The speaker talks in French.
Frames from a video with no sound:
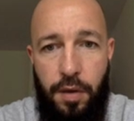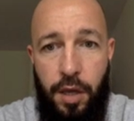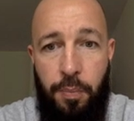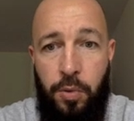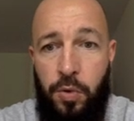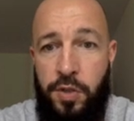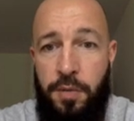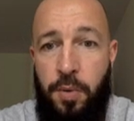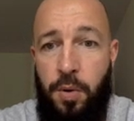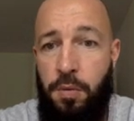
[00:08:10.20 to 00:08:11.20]
Et
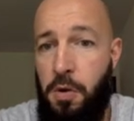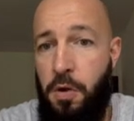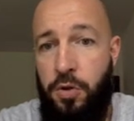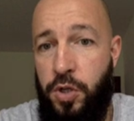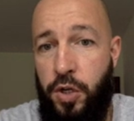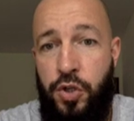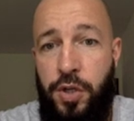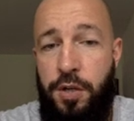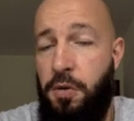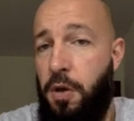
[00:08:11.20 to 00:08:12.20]
potentiellement
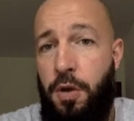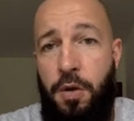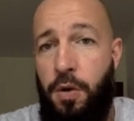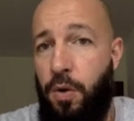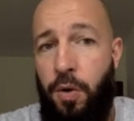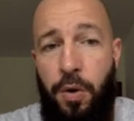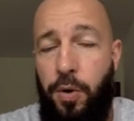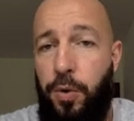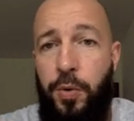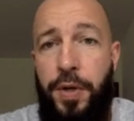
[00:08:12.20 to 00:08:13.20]
chercher
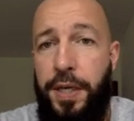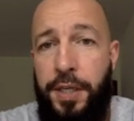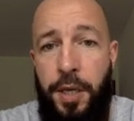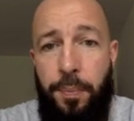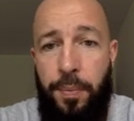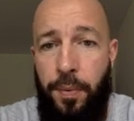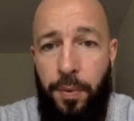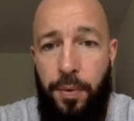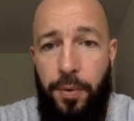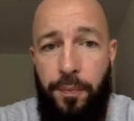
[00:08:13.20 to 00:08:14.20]
euh, une équipe
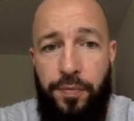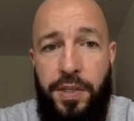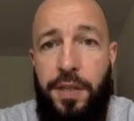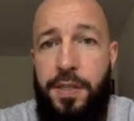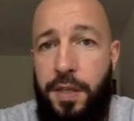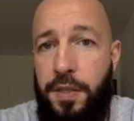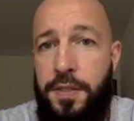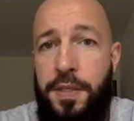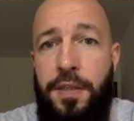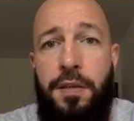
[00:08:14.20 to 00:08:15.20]
euh, qui a des
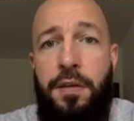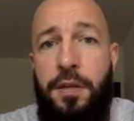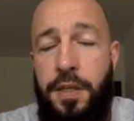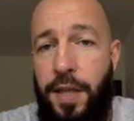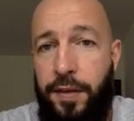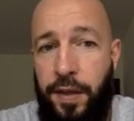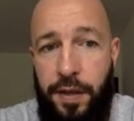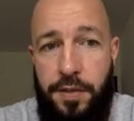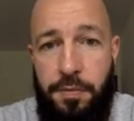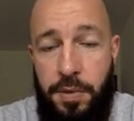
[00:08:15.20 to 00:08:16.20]
statistiques qui
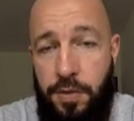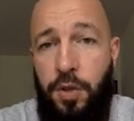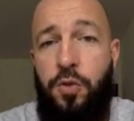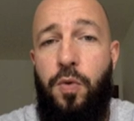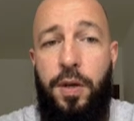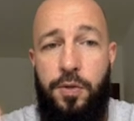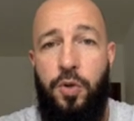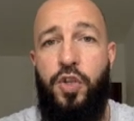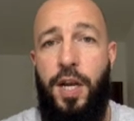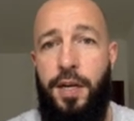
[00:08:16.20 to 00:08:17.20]
t'intéressent. Mais ça veut dire que tu dois aller
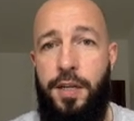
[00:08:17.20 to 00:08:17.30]
sur chaque